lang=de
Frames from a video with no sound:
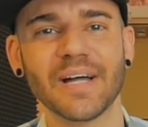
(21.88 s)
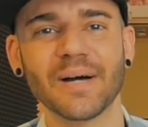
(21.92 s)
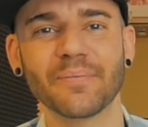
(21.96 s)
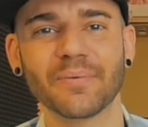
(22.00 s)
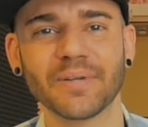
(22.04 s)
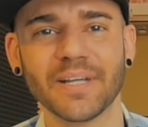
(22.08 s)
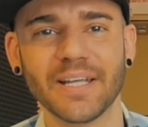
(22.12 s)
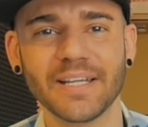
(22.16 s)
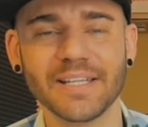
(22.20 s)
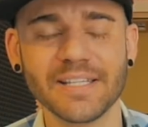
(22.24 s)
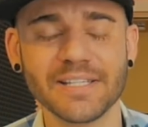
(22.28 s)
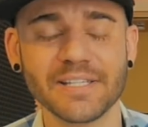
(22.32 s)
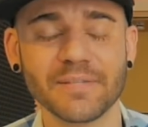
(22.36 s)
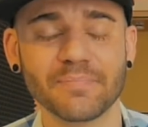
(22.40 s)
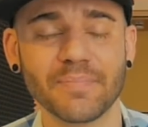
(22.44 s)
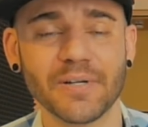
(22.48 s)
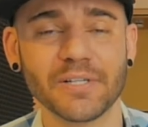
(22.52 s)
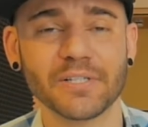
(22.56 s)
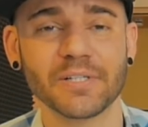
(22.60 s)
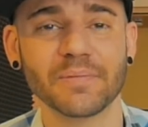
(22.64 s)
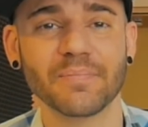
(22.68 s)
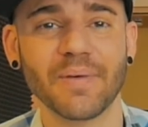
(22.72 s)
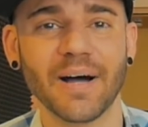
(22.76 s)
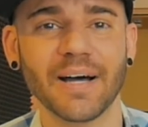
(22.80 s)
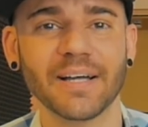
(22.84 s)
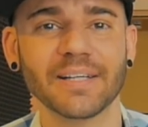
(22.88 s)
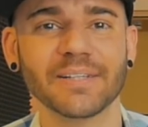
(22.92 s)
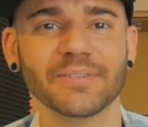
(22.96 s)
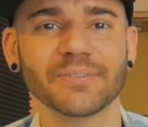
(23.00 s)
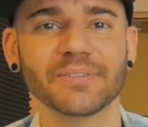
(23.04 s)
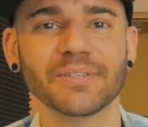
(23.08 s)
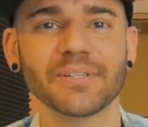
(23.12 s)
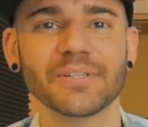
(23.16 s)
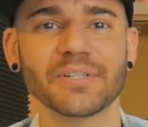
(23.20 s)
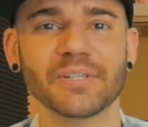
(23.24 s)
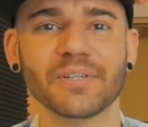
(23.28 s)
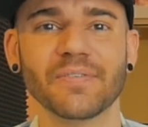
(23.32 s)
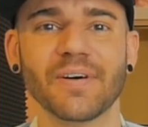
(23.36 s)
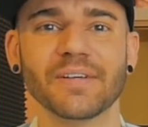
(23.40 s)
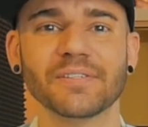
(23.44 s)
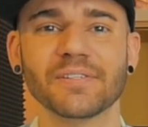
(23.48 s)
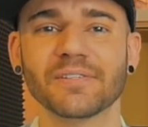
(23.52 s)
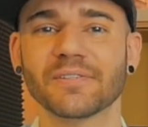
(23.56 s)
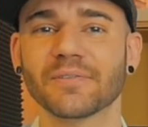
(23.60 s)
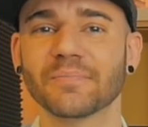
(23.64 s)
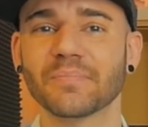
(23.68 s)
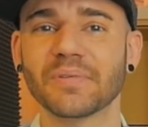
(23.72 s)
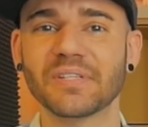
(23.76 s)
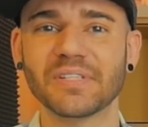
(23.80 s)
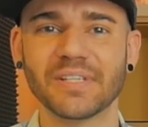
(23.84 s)
Abonnenten Special machen und euch
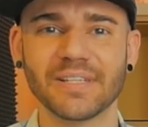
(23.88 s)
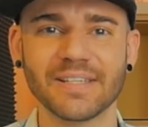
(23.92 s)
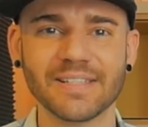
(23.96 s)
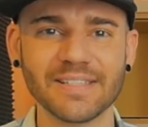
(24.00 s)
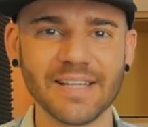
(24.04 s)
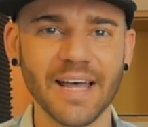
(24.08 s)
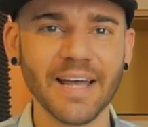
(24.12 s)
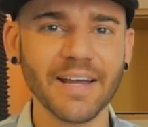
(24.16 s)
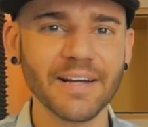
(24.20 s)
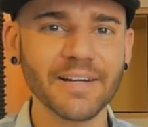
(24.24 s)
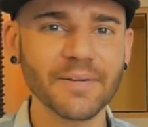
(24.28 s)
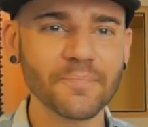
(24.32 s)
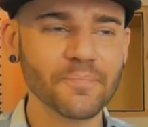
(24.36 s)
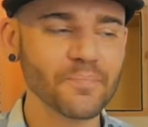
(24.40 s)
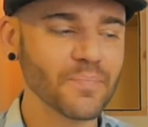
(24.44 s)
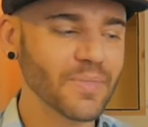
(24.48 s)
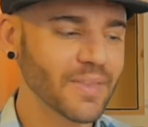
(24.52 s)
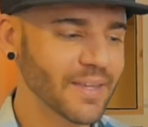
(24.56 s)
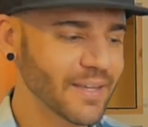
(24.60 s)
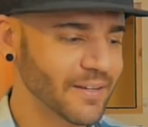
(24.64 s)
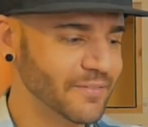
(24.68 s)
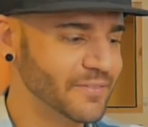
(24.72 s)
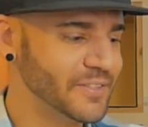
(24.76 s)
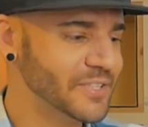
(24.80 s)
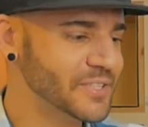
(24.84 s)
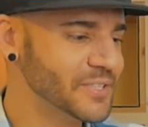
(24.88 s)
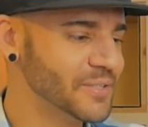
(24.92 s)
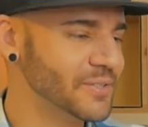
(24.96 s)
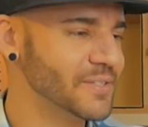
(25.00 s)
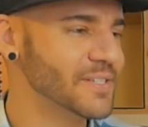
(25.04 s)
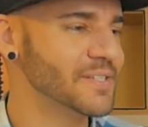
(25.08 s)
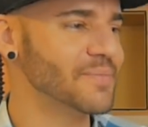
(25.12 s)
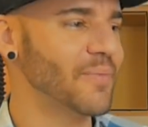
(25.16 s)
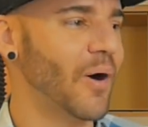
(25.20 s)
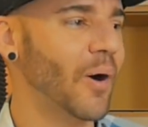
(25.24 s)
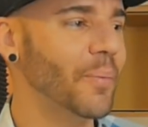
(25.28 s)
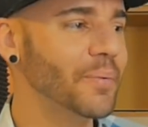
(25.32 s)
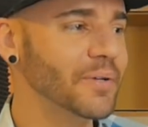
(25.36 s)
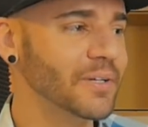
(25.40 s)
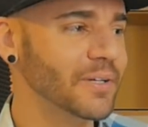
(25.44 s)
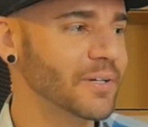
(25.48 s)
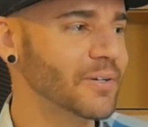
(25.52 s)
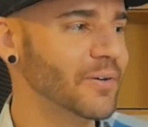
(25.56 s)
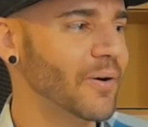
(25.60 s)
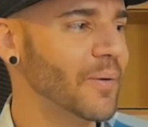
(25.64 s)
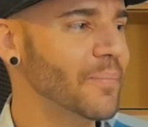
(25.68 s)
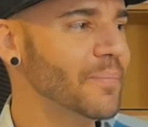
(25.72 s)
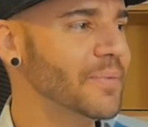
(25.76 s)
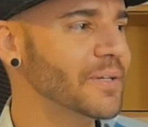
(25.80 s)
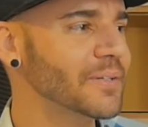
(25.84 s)
quasi so ein bisschen zeigen, wie ich zu diesem Hobby
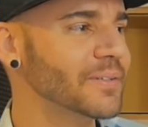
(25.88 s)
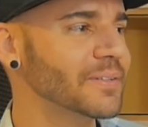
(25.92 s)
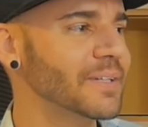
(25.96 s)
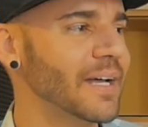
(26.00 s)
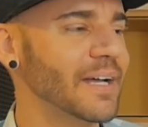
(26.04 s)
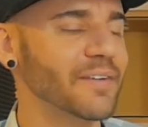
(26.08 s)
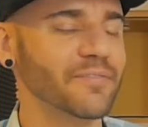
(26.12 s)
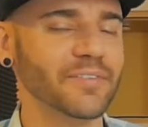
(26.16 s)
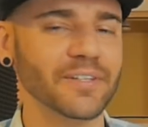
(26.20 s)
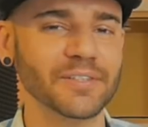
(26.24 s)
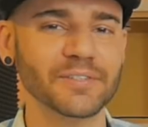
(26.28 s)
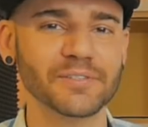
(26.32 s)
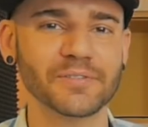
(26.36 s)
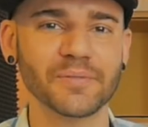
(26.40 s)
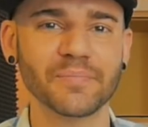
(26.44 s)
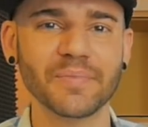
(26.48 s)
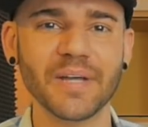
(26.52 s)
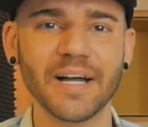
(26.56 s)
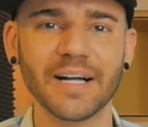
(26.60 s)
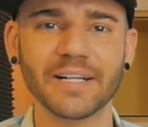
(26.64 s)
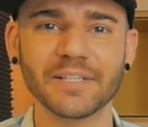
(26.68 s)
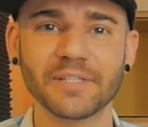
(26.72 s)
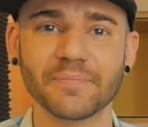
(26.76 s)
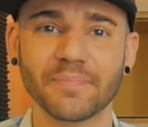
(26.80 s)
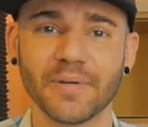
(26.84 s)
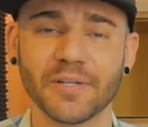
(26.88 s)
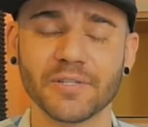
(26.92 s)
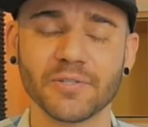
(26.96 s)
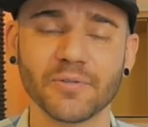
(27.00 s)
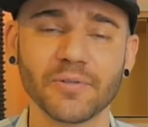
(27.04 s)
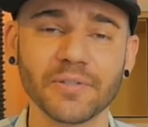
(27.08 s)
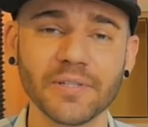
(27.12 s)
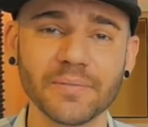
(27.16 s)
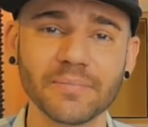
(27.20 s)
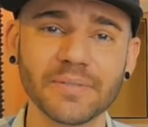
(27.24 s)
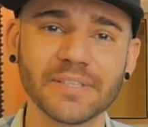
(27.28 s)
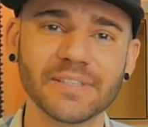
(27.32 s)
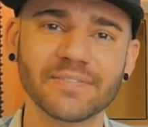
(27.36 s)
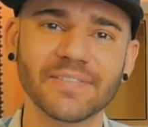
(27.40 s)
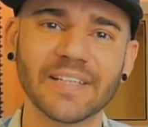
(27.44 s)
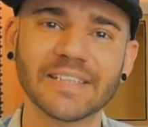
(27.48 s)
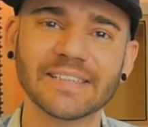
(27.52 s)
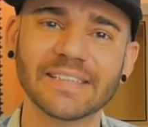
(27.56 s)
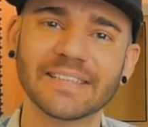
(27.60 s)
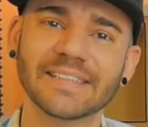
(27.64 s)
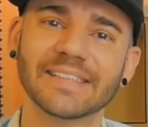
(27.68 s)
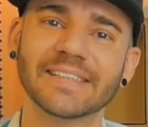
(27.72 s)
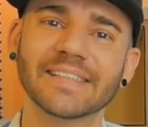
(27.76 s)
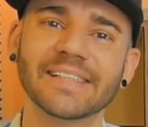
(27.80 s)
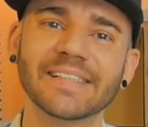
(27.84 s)
gekommen bin und einfach zu mir als Person ein bisschen
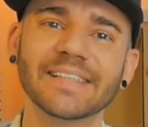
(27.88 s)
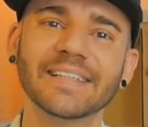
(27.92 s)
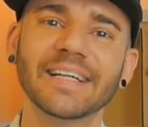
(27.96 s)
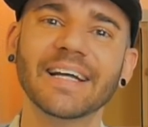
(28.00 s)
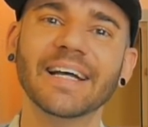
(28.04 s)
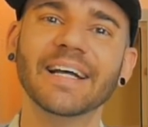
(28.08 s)
was erzählen.